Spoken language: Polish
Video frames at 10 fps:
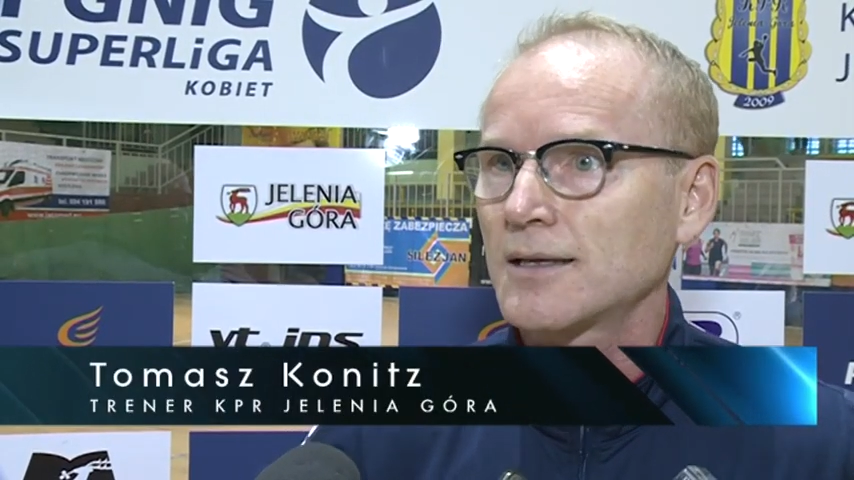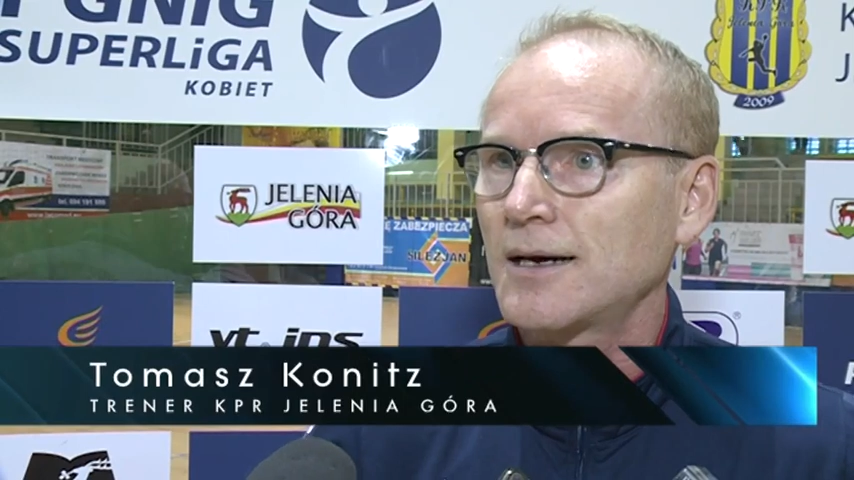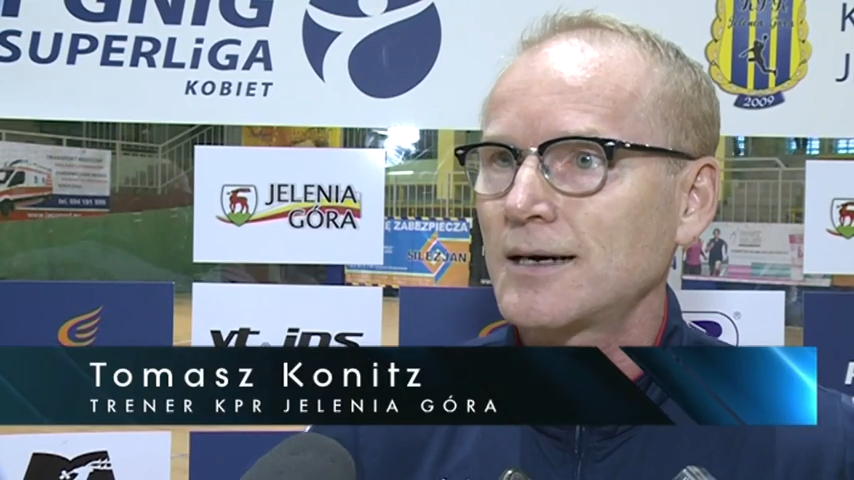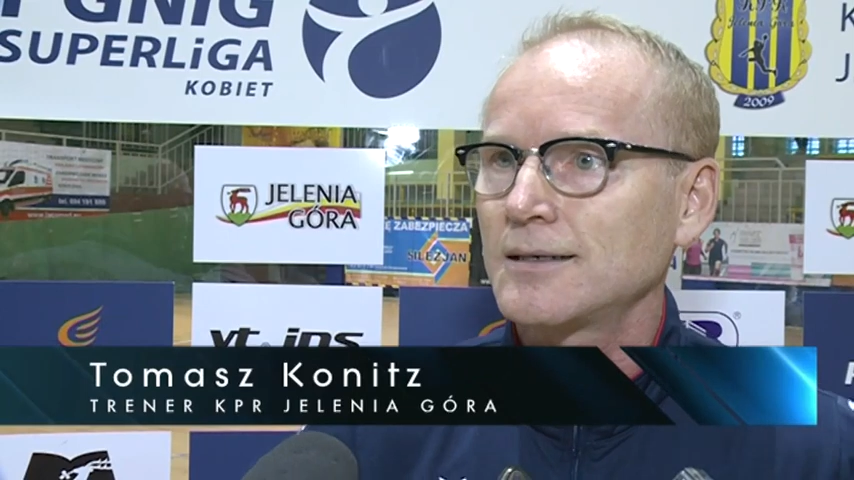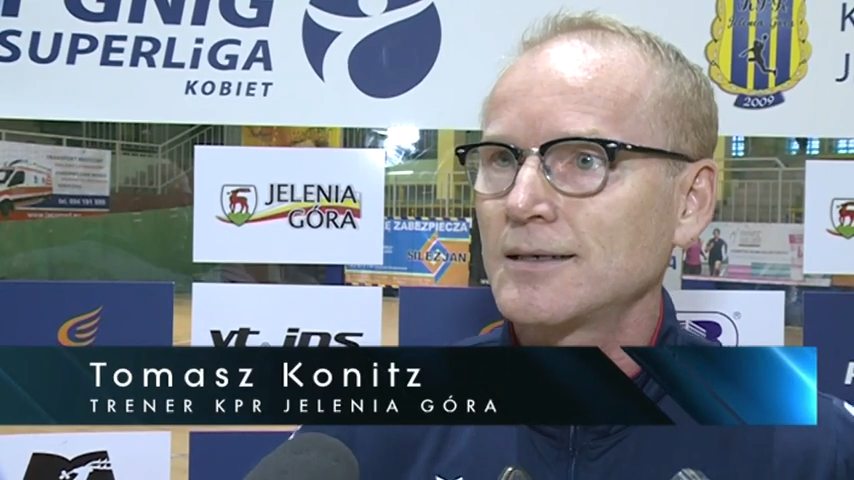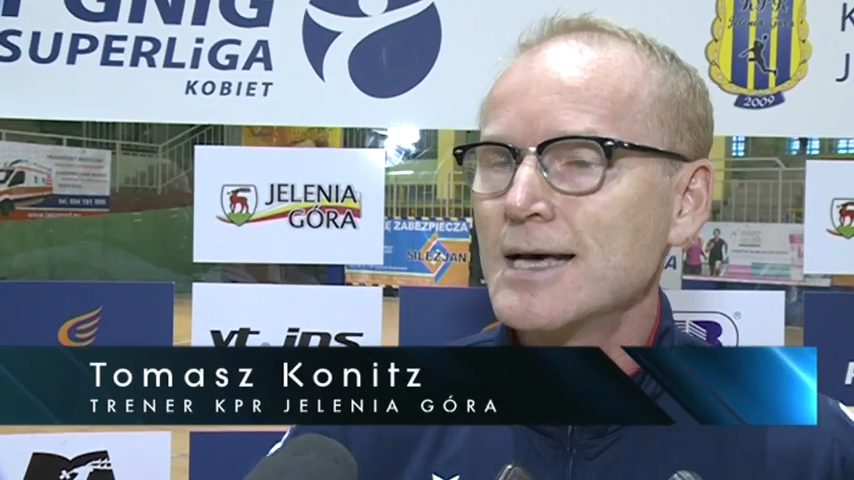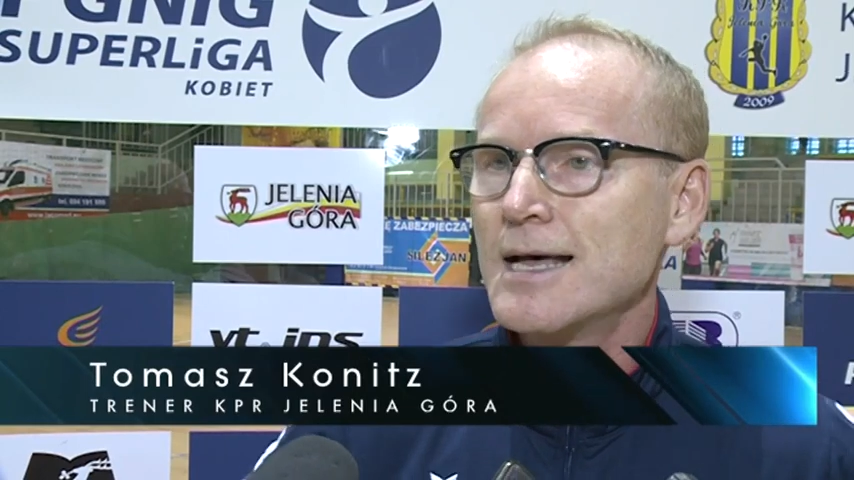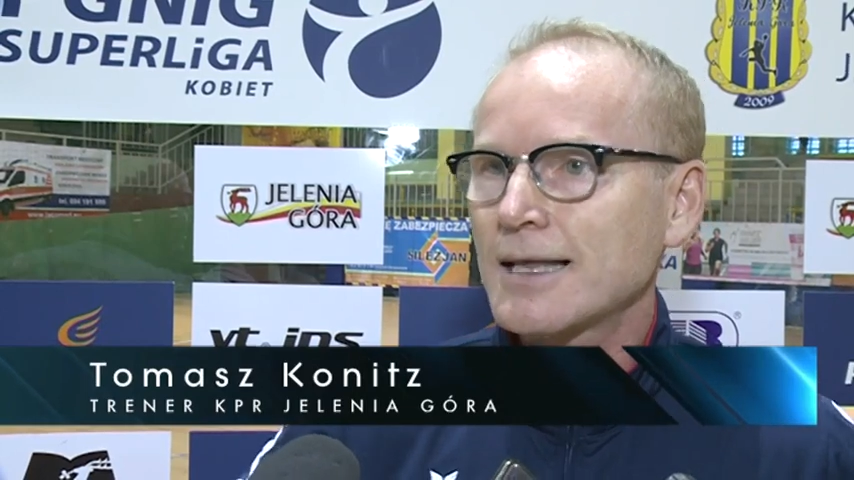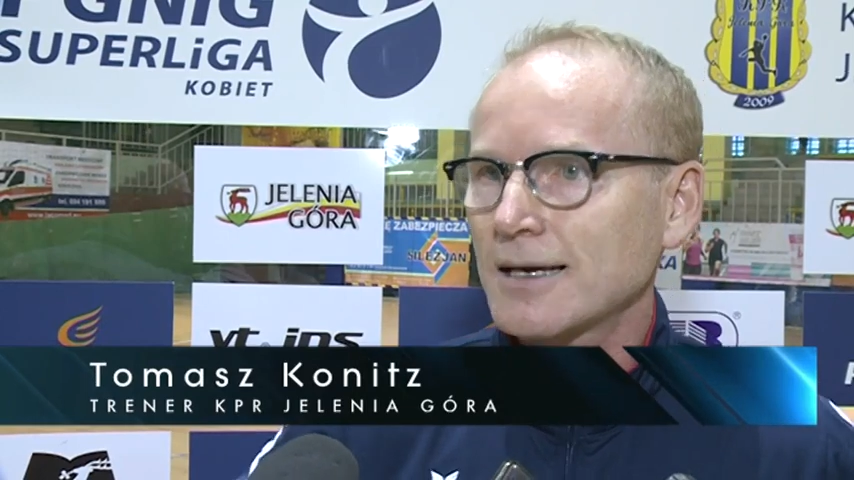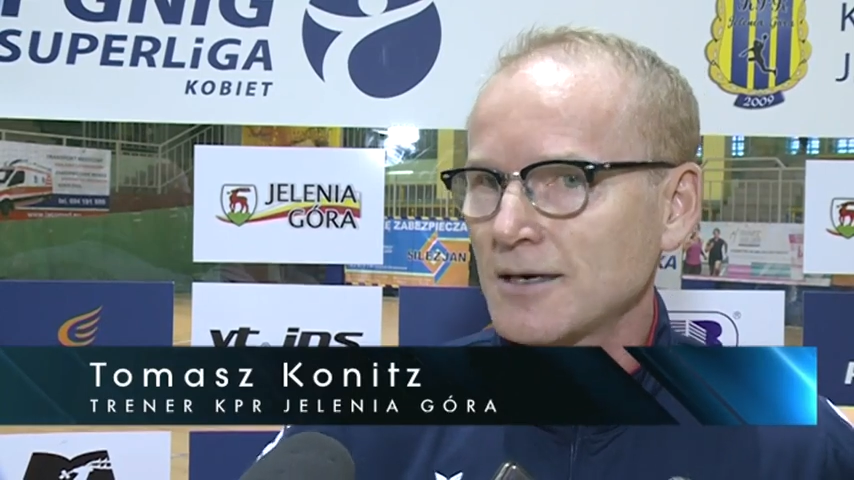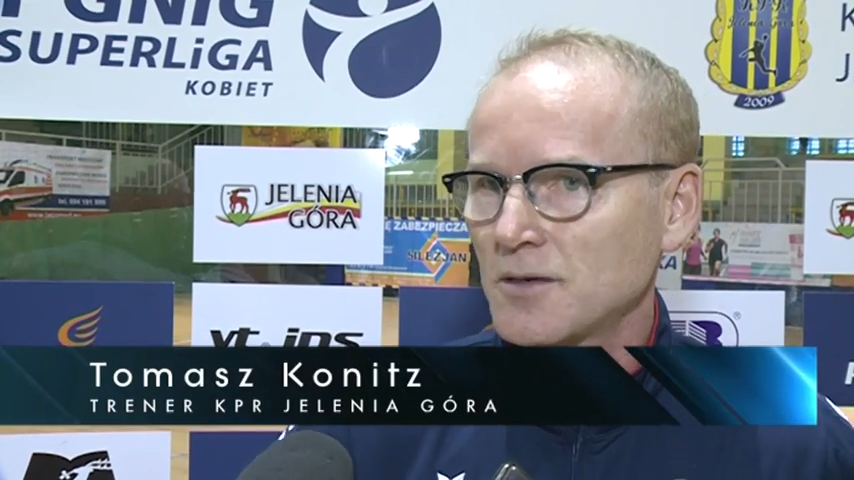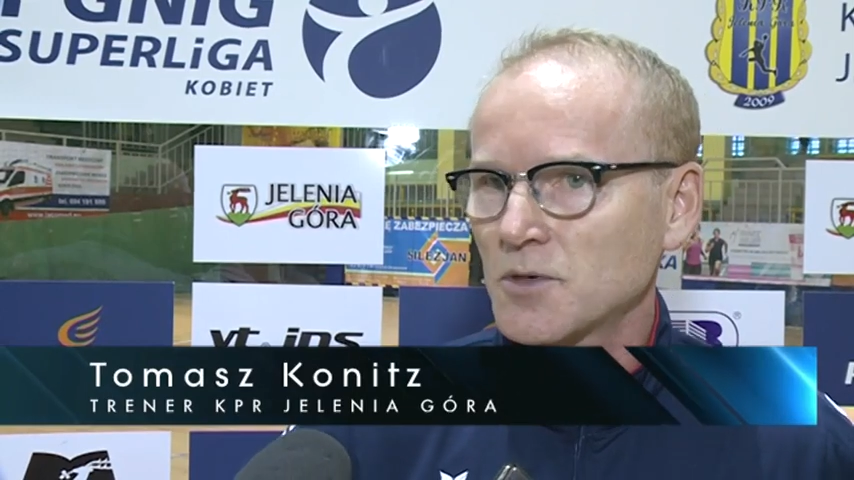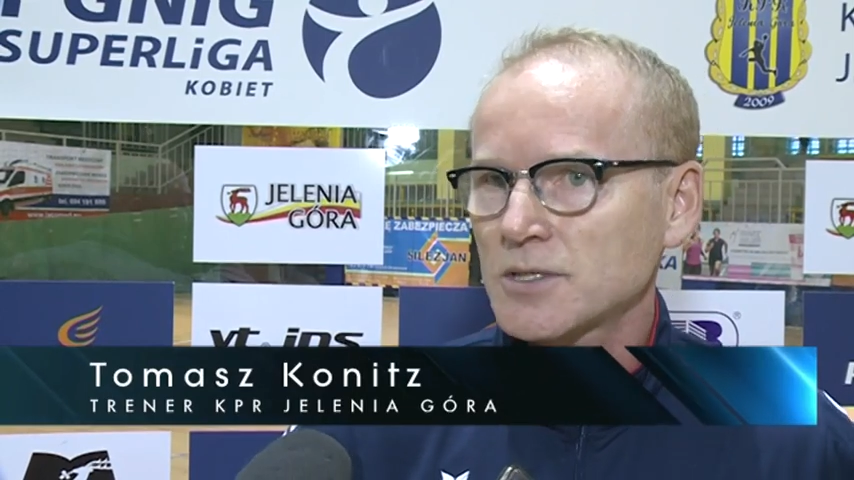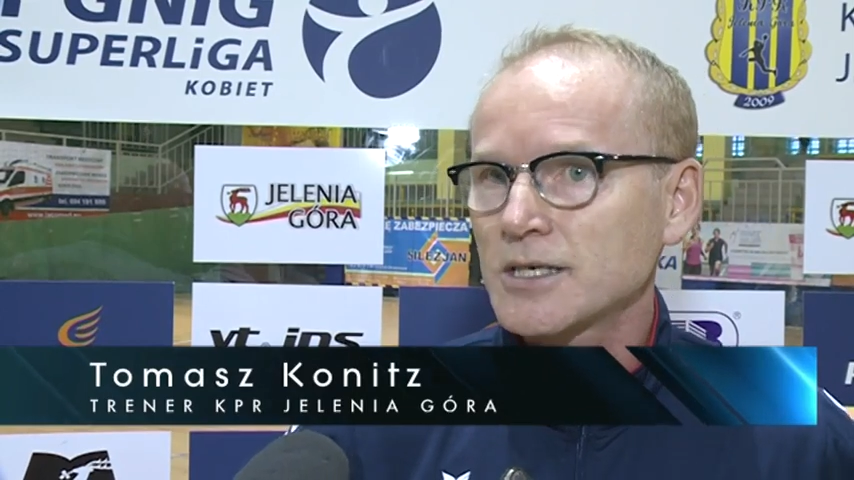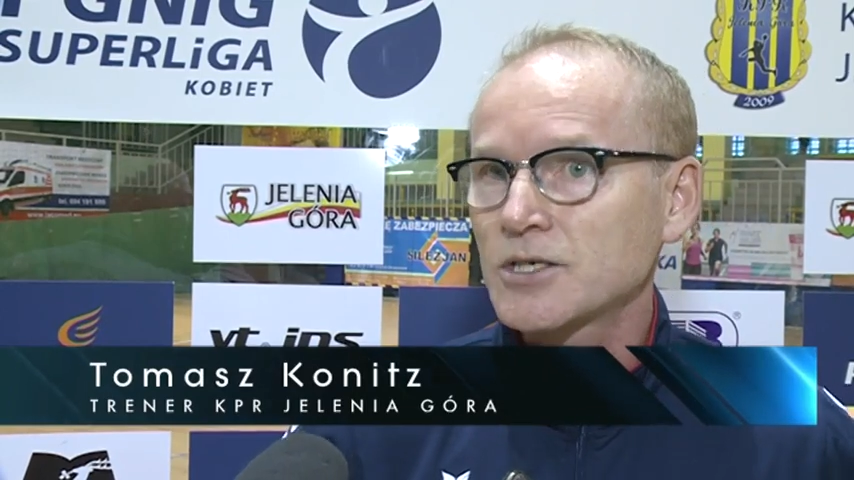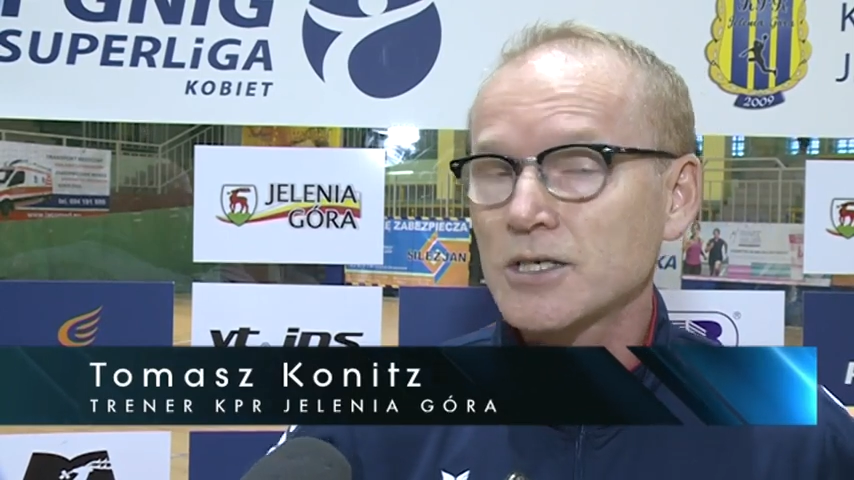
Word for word: na hali takie emocje.